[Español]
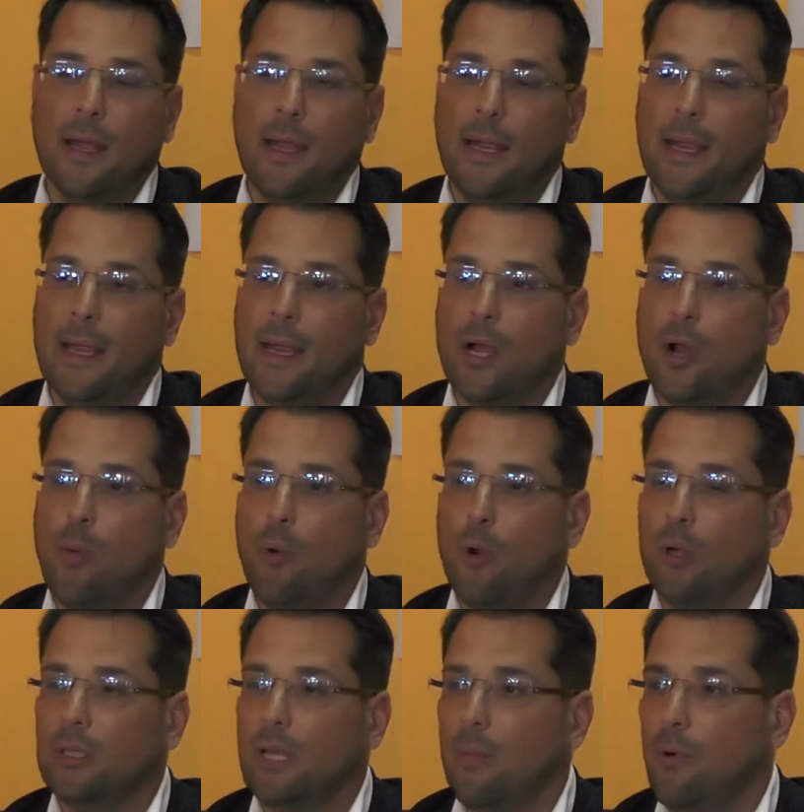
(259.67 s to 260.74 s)
eh, como
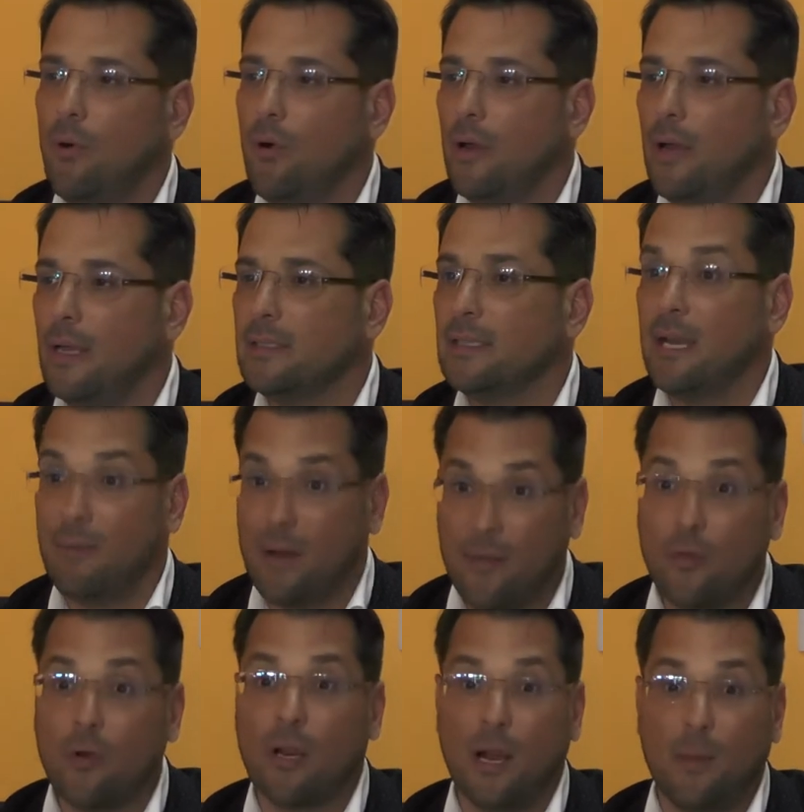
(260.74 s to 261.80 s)
lo estamos eh,
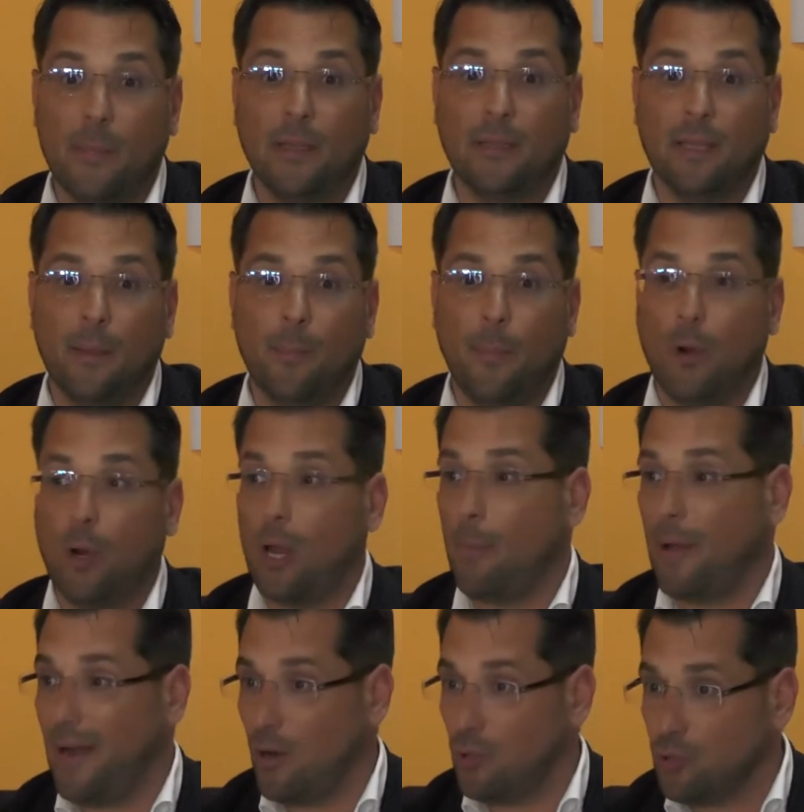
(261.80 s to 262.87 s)
celebrando realmente, porque
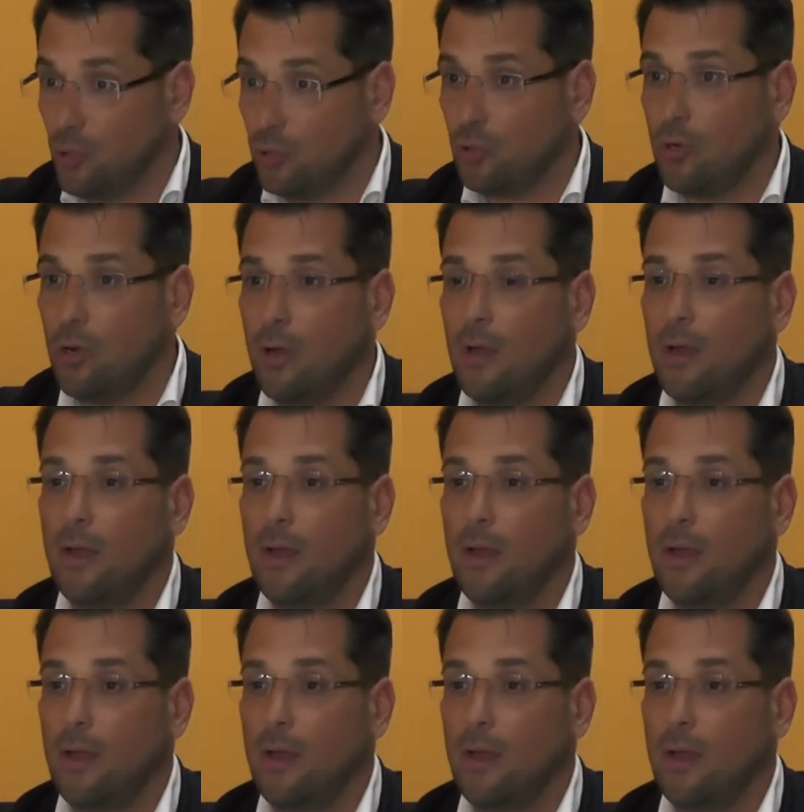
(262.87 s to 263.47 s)
para nosotros